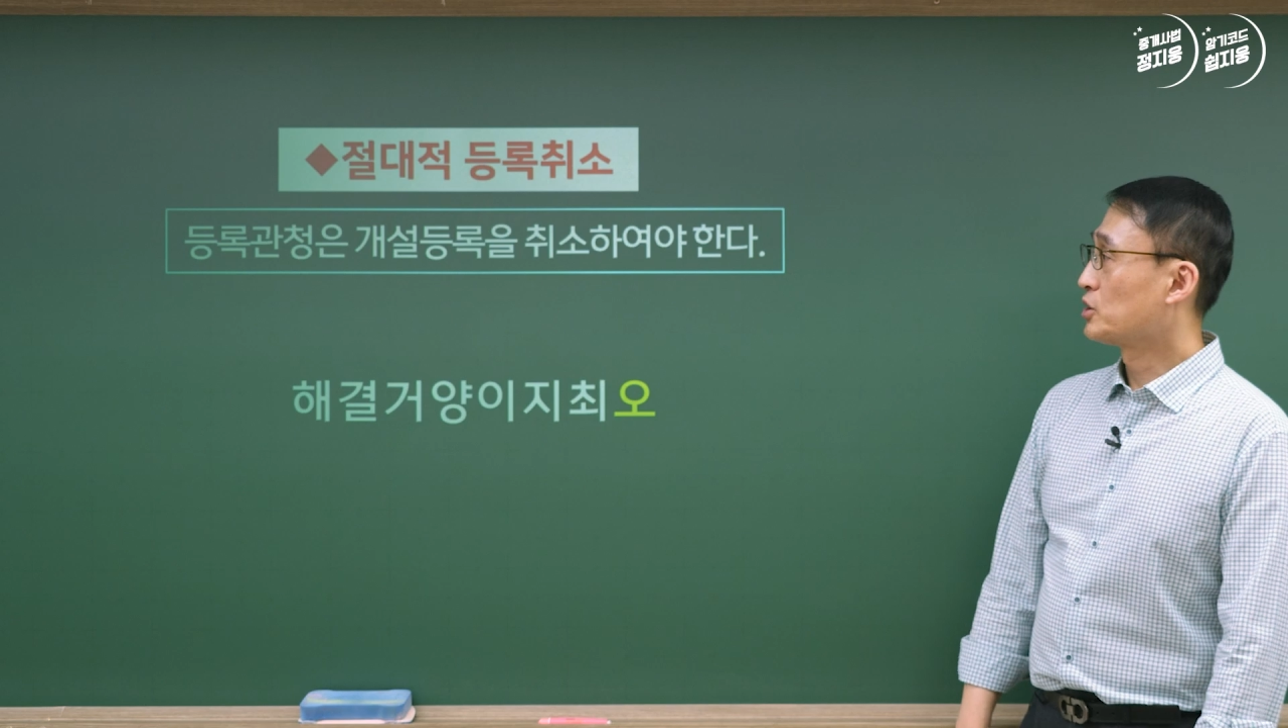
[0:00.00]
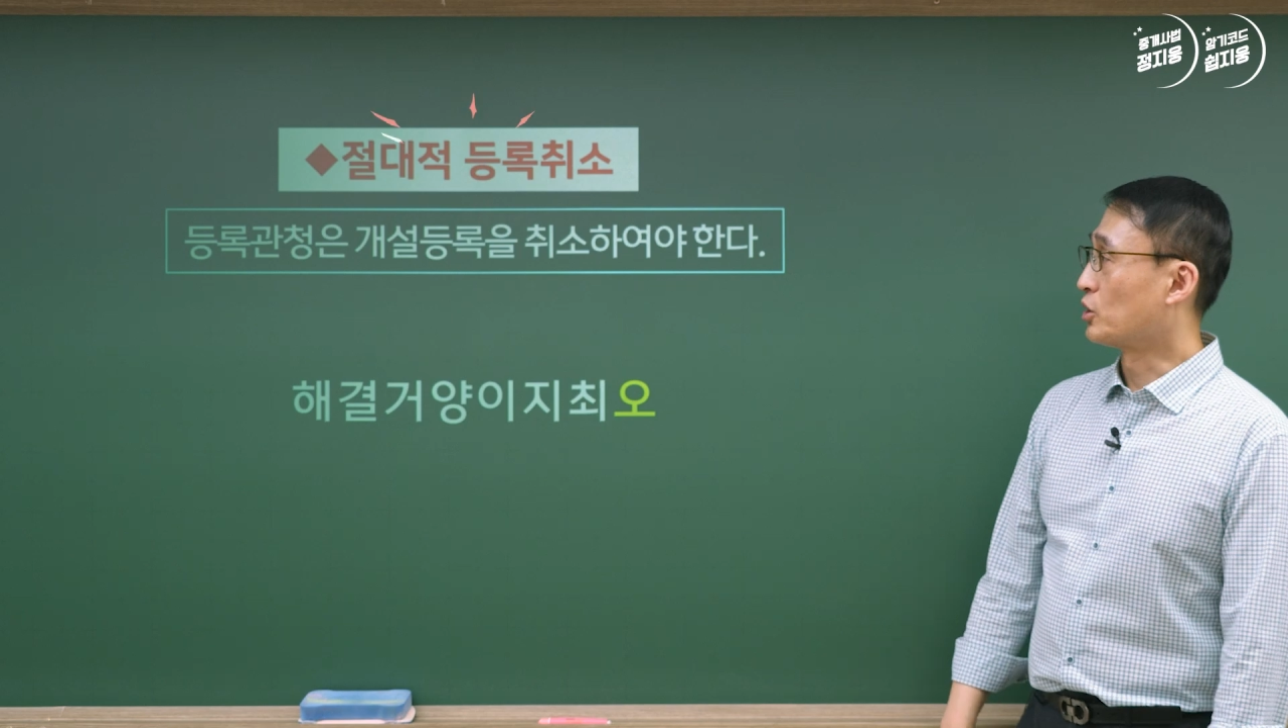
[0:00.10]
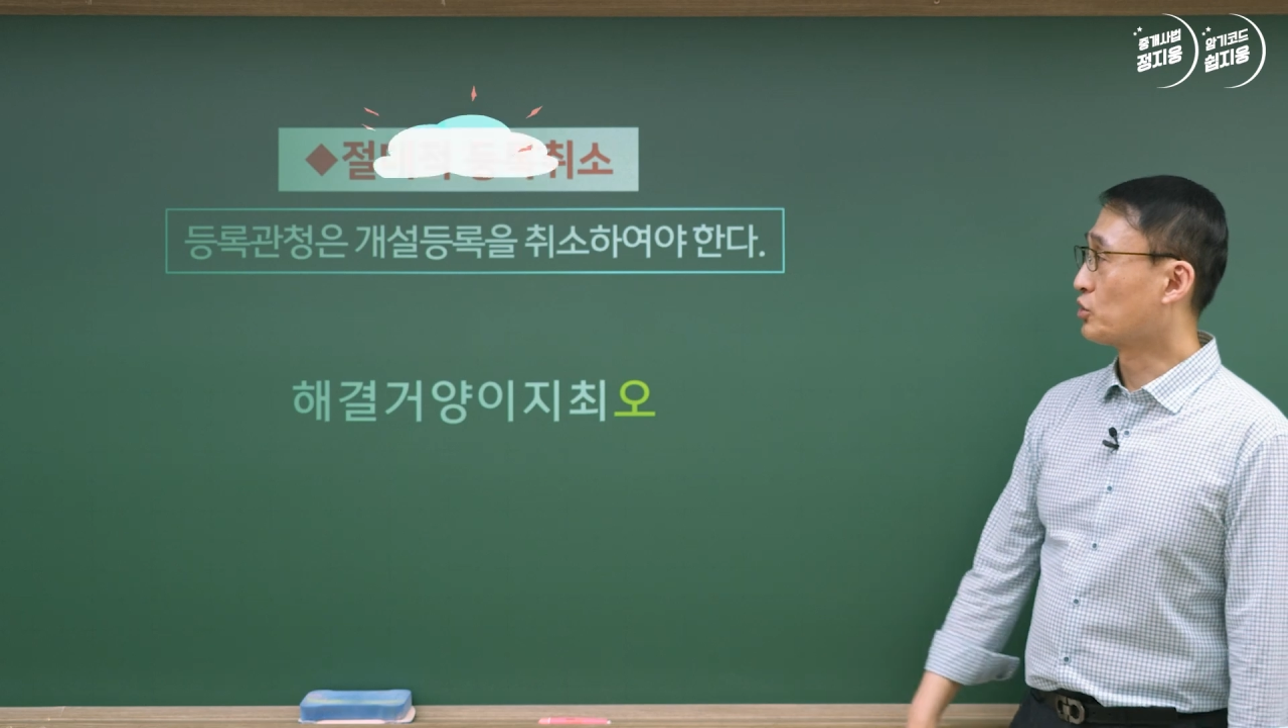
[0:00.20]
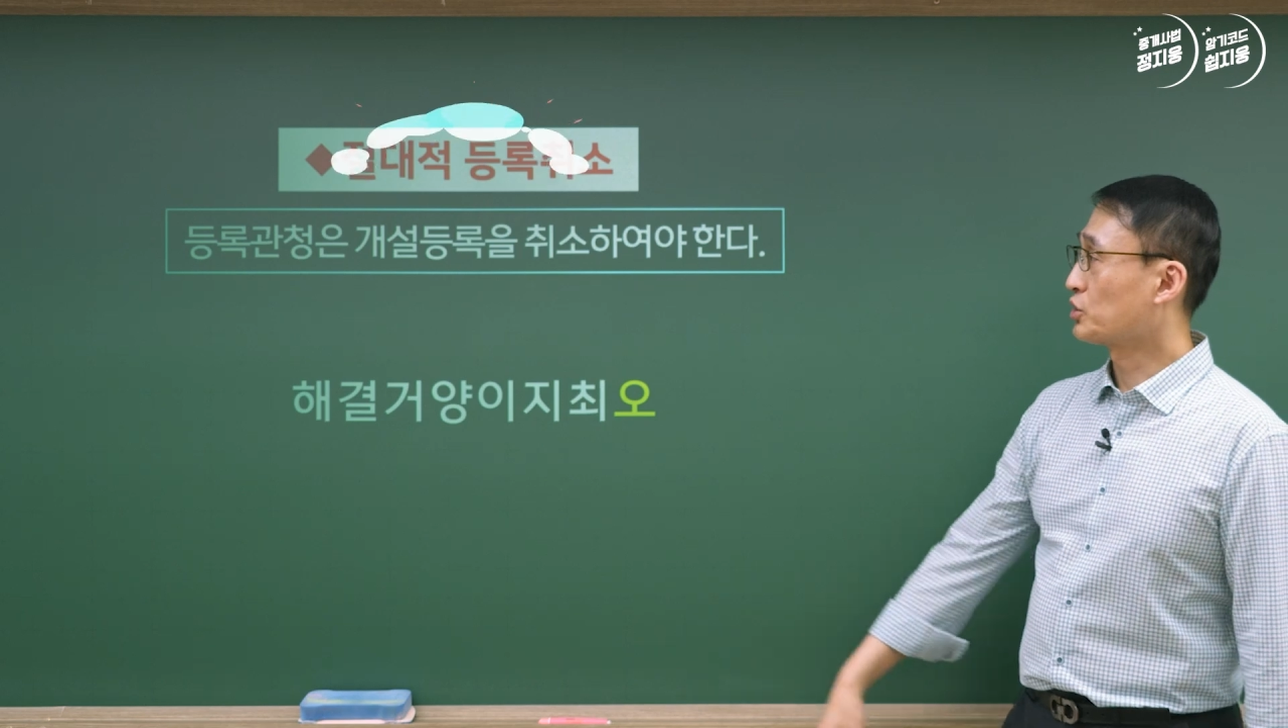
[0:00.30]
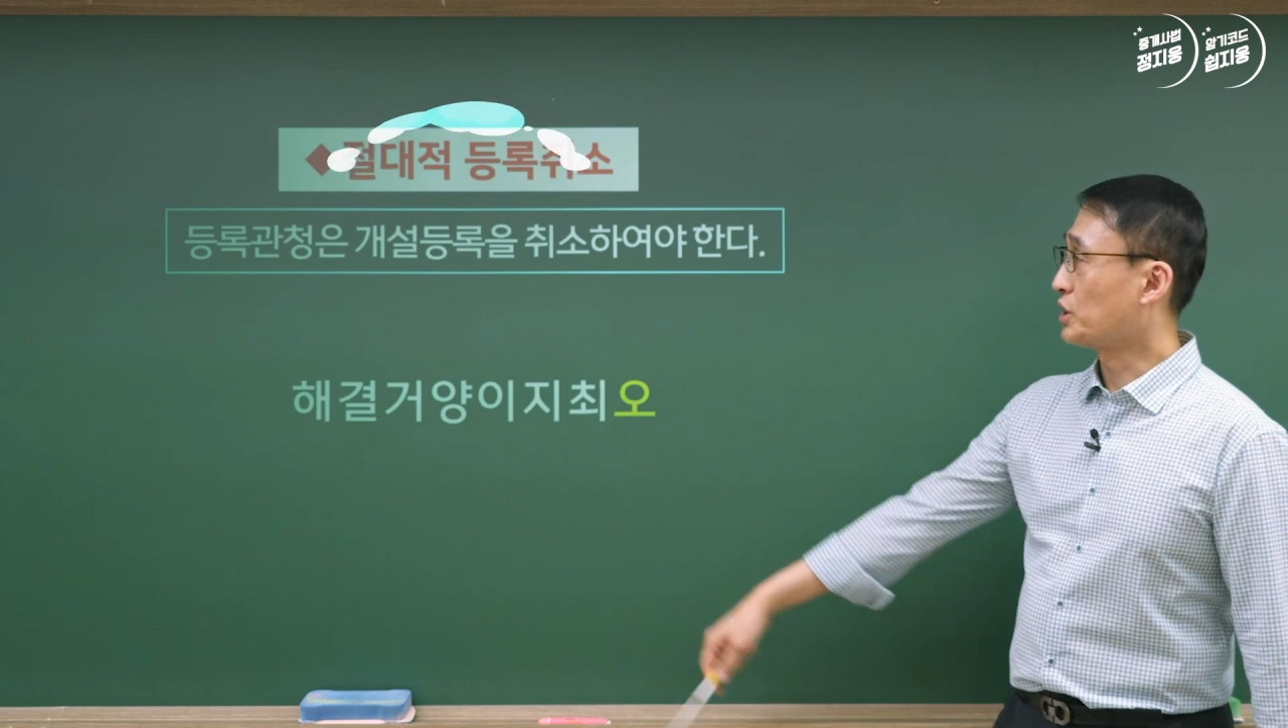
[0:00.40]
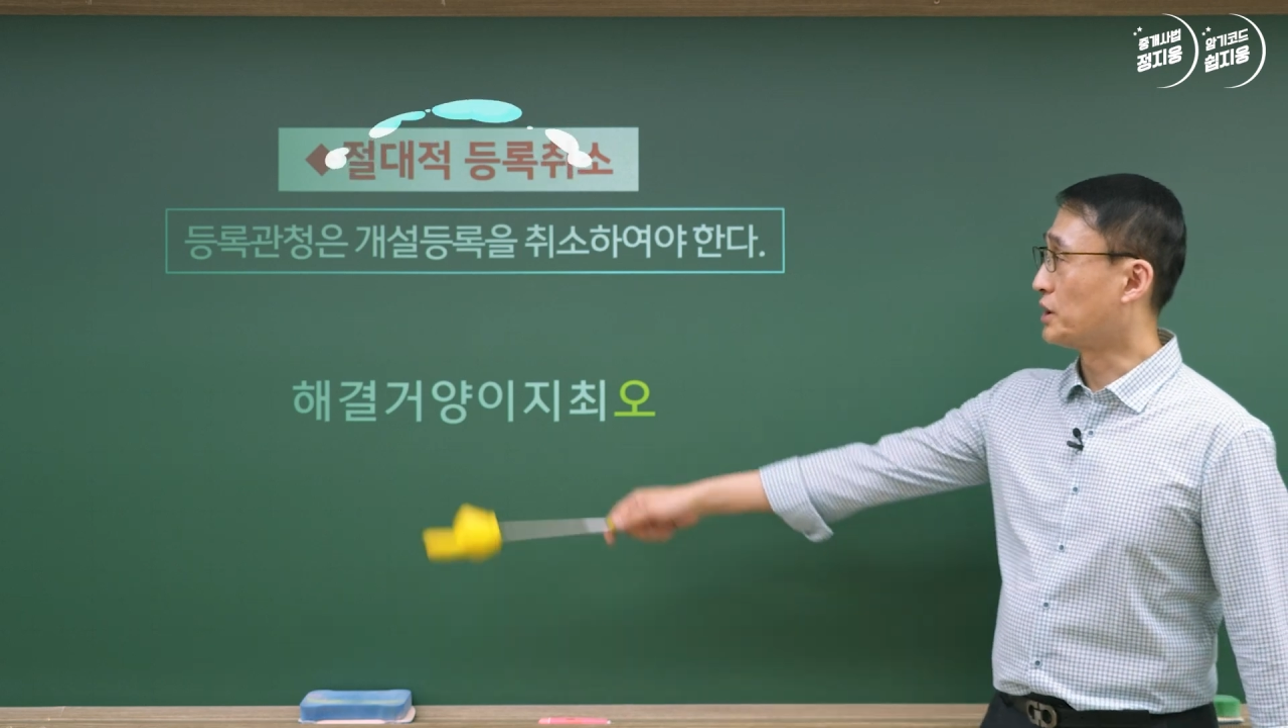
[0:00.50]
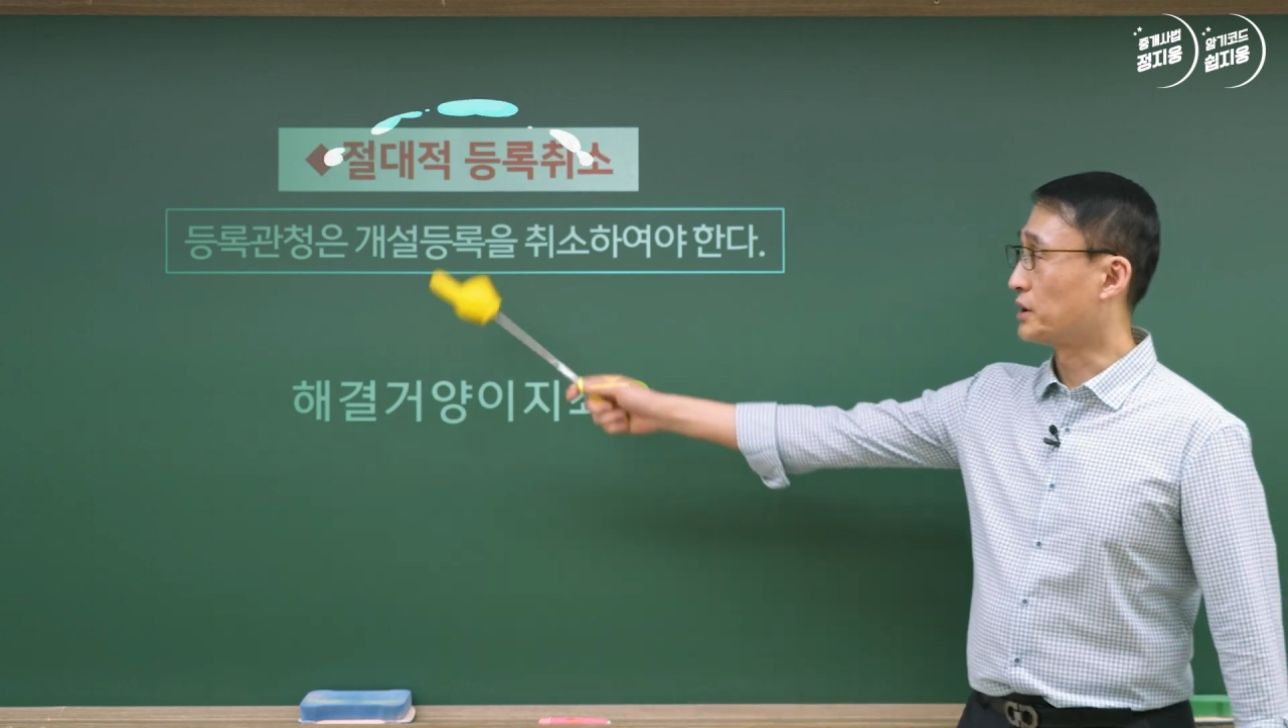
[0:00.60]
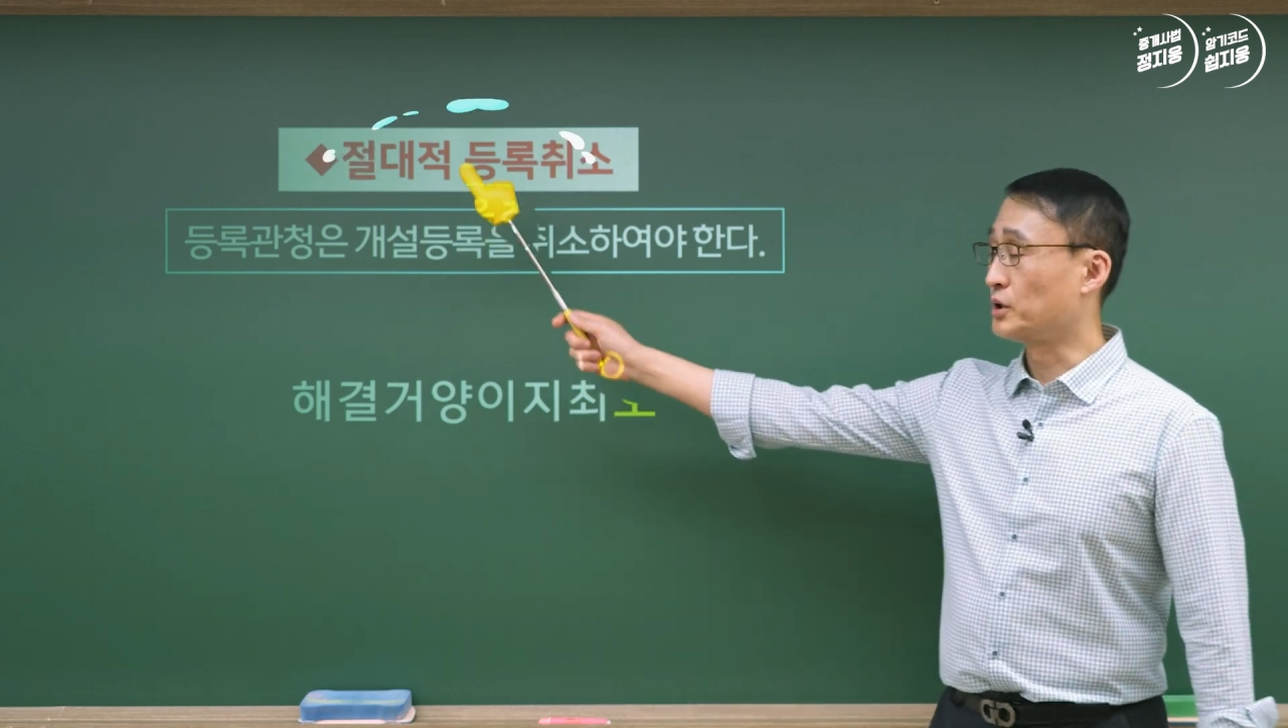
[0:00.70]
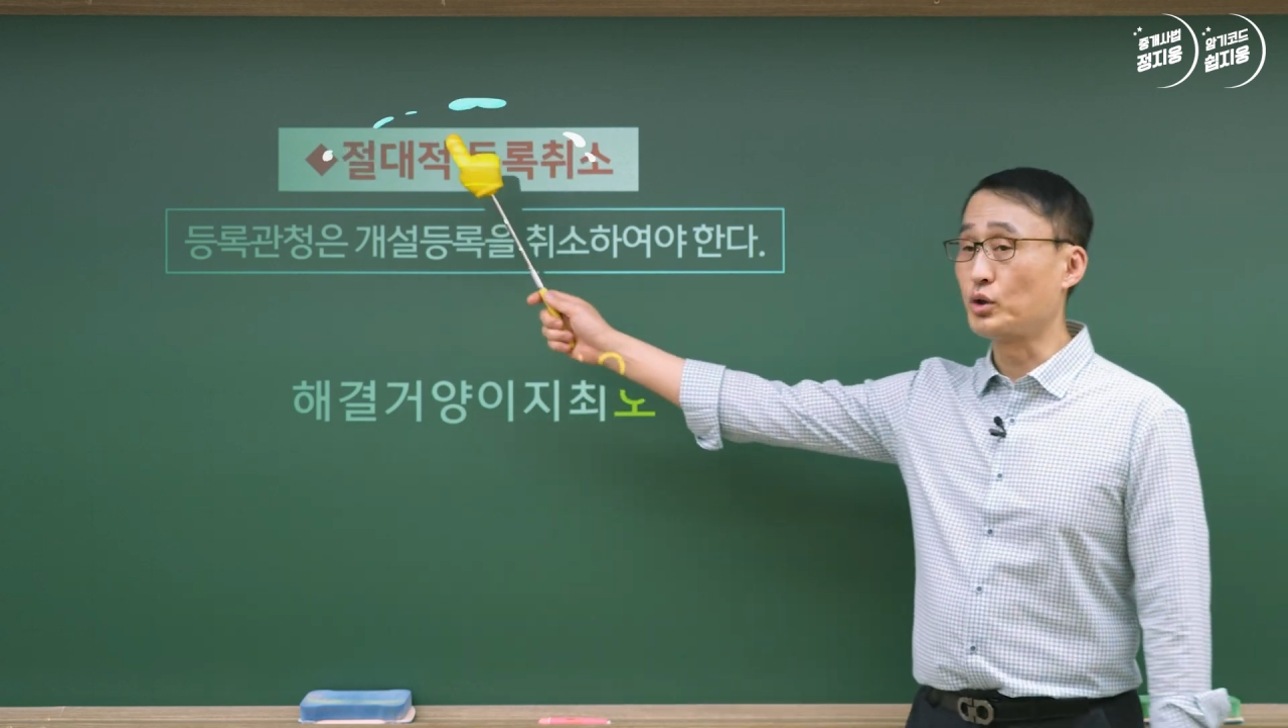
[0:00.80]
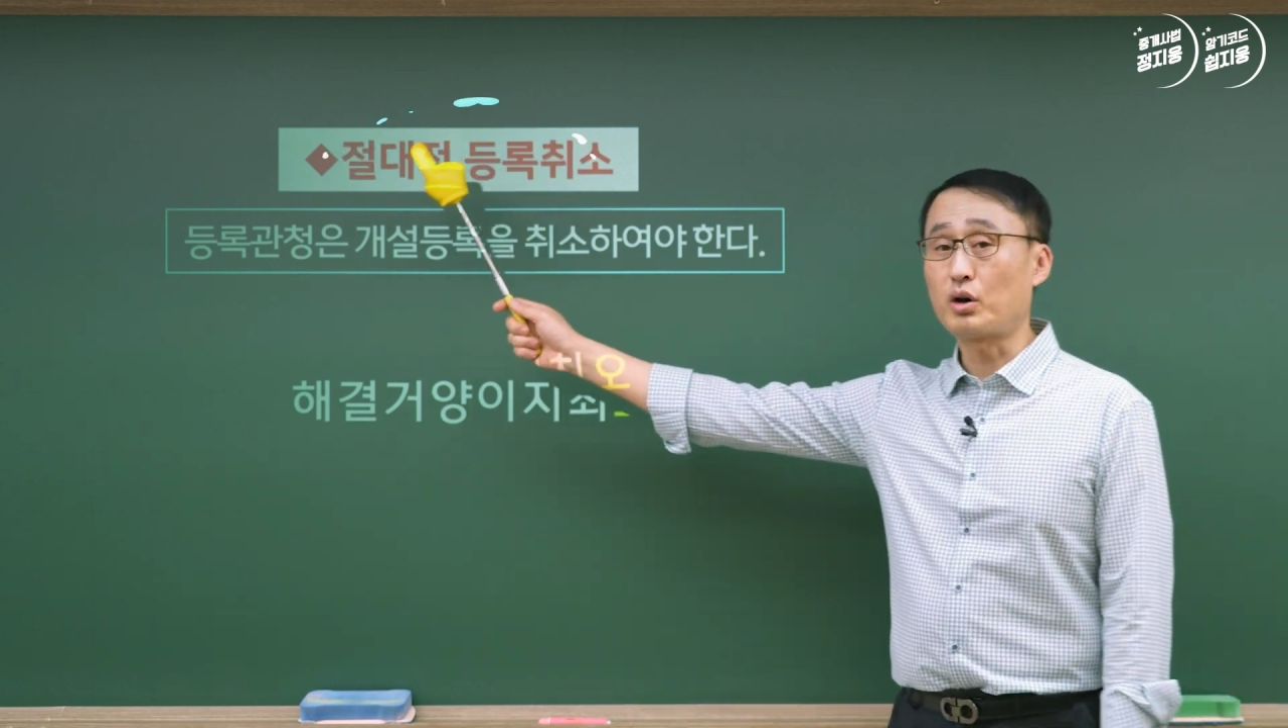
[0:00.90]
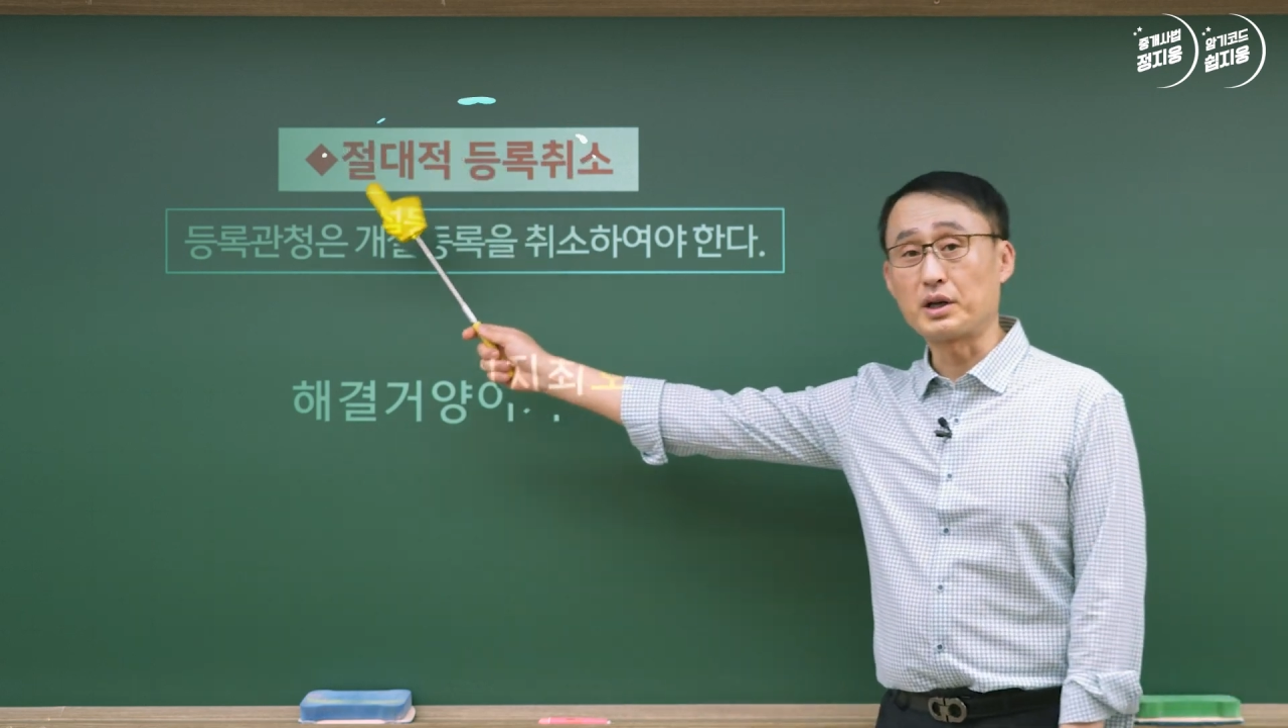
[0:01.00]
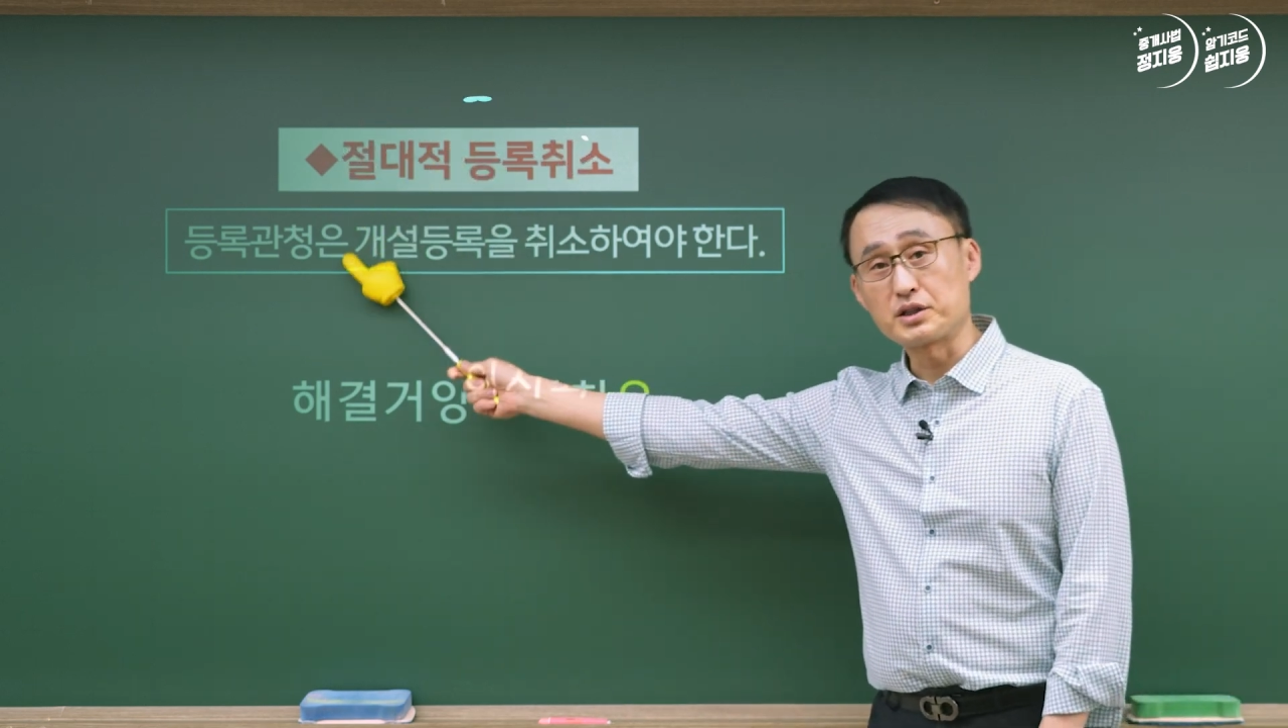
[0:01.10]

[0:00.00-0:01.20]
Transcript: 설동치는 등록